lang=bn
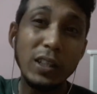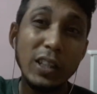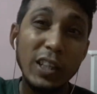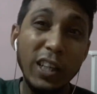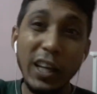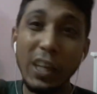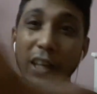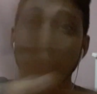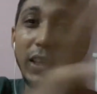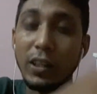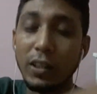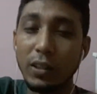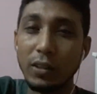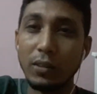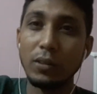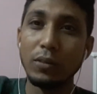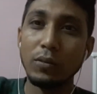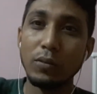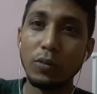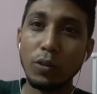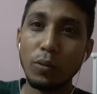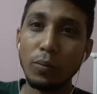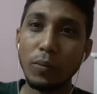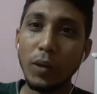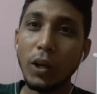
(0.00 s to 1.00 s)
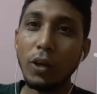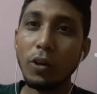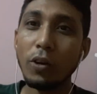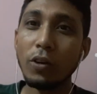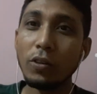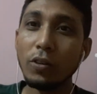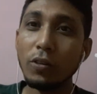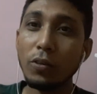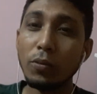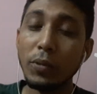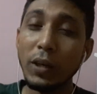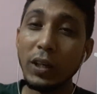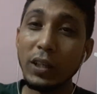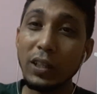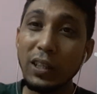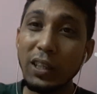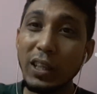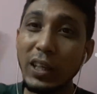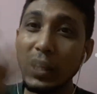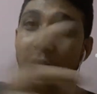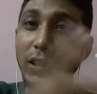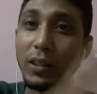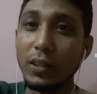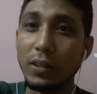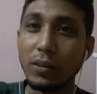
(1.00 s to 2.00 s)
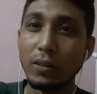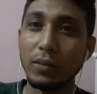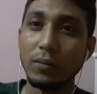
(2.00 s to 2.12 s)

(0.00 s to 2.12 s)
কিট তোমরা নর্দমার কিট